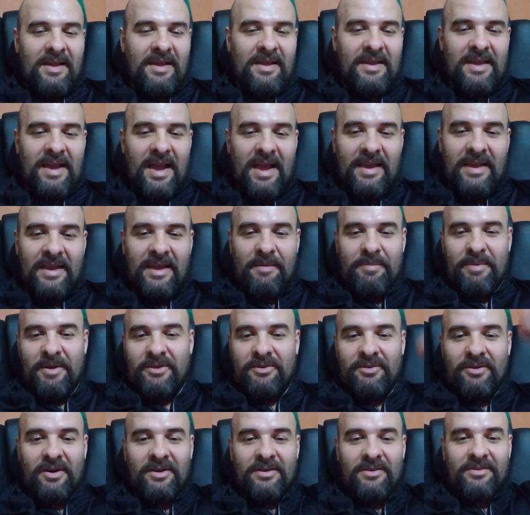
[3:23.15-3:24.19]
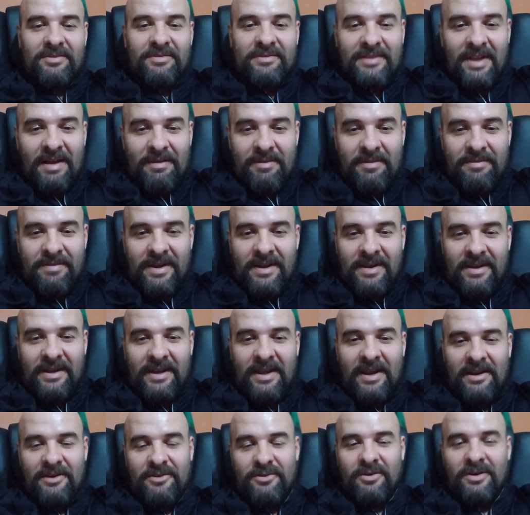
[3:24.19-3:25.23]
E aí a pessoa não está vivendo
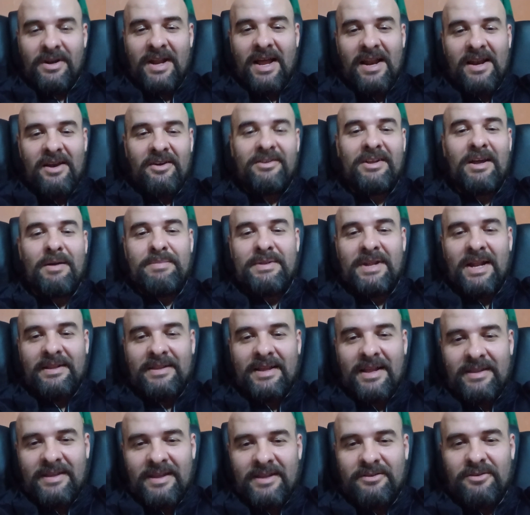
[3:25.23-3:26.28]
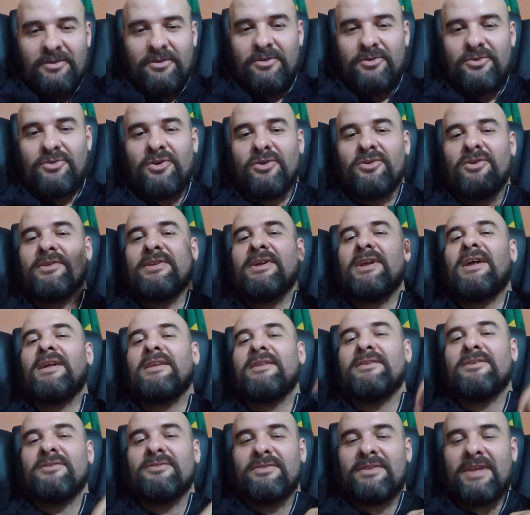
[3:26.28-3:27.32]
aquele jogo, ela não sabe se ela está dentro do jogo ou se ela
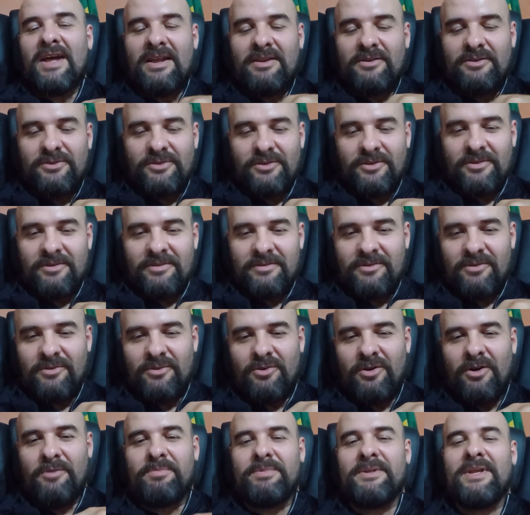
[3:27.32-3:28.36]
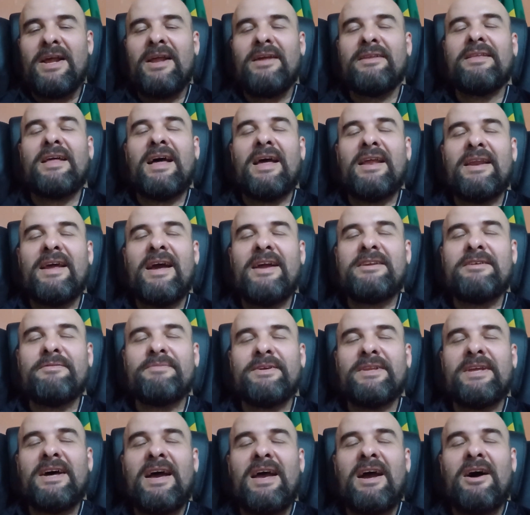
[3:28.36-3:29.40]
não está no jogo. O corpo dela está inerte, a
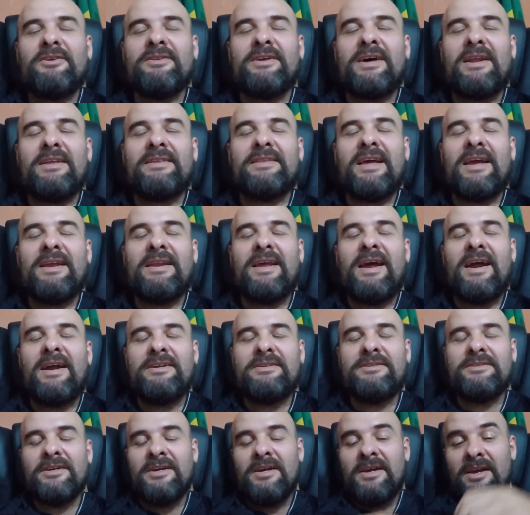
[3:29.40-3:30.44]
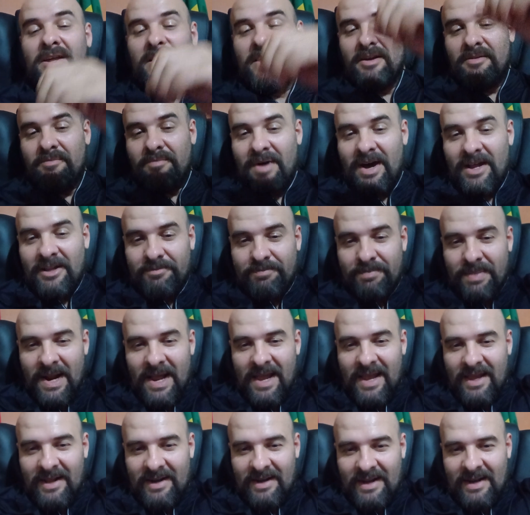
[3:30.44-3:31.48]
vida real dela está inerte. Mas para
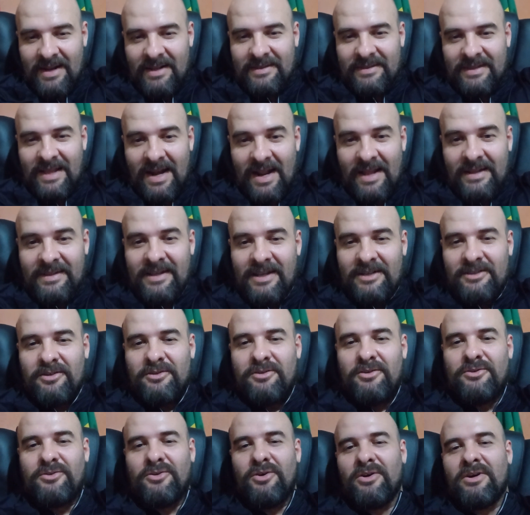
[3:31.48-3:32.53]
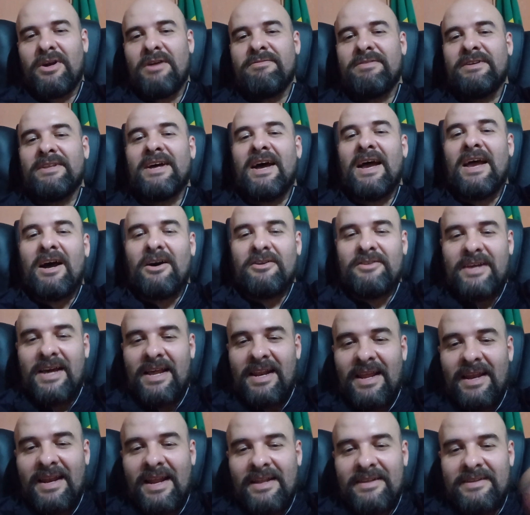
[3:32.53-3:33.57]
ela, ela está lá dentro do jogo, a vida real
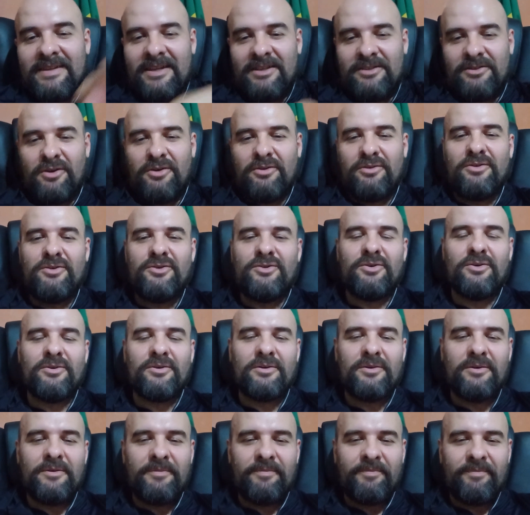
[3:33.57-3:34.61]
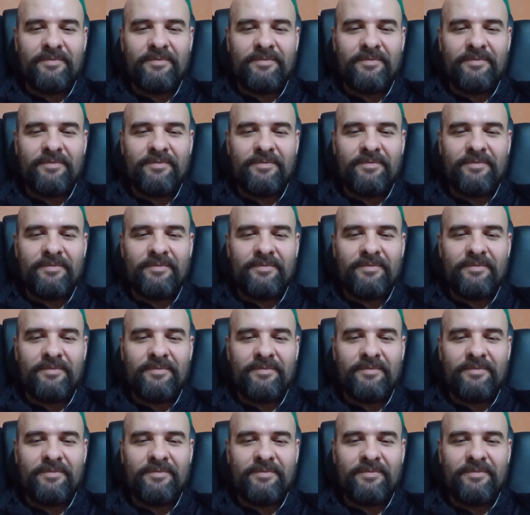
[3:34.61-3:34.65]
dela é lá dentro do jogo.